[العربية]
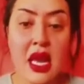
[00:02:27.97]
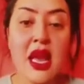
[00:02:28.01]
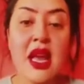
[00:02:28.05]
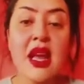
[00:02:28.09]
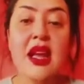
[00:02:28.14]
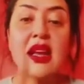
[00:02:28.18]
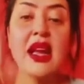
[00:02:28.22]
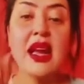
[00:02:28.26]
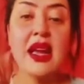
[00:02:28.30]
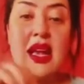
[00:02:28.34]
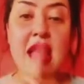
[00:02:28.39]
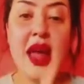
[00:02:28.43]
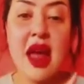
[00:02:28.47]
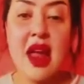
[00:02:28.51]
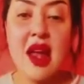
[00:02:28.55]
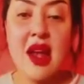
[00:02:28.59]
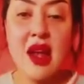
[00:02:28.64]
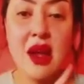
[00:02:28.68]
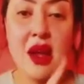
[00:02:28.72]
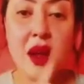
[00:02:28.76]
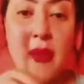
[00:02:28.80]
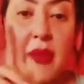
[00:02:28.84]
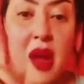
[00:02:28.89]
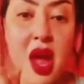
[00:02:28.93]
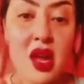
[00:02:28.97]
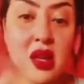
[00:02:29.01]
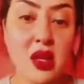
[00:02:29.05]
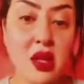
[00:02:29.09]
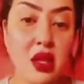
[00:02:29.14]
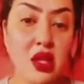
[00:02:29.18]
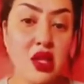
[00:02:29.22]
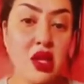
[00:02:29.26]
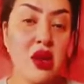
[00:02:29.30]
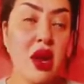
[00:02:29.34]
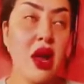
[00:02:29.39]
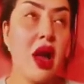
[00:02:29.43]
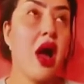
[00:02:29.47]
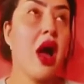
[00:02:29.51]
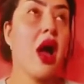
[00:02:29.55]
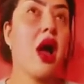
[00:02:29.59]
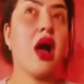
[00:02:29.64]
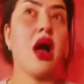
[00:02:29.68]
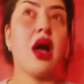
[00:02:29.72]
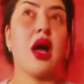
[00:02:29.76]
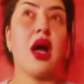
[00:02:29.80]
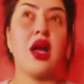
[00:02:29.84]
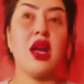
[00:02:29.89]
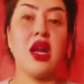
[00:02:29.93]
قال لها لا ما عندكش
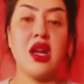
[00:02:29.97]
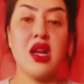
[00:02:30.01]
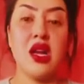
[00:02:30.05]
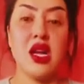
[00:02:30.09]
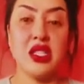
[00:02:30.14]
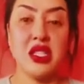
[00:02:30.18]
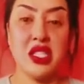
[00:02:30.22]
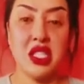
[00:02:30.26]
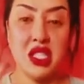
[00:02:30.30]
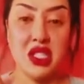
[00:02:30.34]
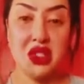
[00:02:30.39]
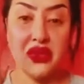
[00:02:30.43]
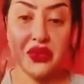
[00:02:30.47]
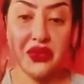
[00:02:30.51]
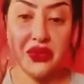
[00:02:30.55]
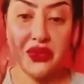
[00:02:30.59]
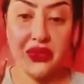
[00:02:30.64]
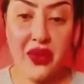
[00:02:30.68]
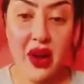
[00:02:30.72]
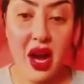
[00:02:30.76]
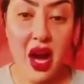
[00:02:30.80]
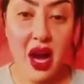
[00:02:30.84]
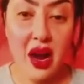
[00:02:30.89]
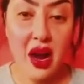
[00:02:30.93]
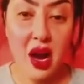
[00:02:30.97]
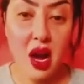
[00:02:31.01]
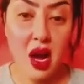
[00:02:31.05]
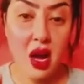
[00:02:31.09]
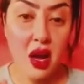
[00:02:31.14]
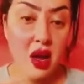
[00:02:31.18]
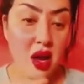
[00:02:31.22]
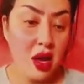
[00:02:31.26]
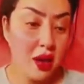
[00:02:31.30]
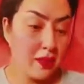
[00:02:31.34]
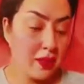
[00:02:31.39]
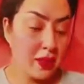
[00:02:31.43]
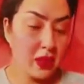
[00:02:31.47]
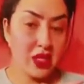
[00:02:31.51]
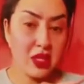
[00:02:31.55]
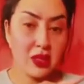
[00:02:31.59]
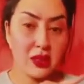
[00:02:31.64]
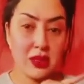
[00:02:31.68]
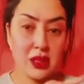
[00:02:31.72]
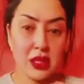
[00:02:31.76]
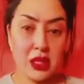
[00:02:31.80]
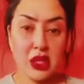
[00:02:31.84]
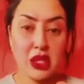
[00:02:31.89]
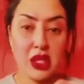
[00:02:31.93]
الحق لا لا شفاره ما
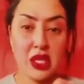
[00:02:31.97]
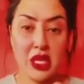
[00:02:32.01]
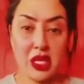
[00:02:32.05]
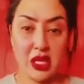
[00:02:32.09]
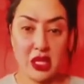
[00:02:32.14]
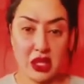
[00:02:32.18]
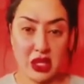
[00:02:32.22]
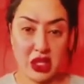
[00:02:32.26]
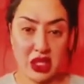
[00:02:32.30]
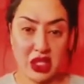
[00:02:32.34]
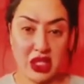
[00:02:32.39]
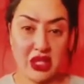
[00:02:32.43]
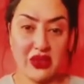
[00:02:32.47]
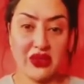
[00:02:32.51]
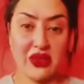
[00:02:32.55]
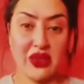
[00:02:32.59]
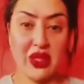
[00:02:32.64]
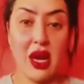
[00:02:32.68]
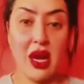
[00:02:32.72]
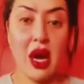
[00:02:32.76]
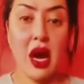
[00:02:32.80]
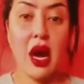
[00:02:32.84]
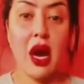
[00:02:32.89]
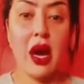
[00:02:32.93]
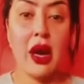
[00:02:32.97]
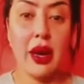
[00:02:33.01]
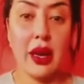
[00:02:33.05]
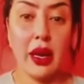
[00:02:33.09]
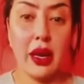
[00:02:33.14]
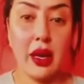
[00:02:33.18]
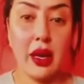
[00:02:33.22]
تهزيش لي داكشي في داري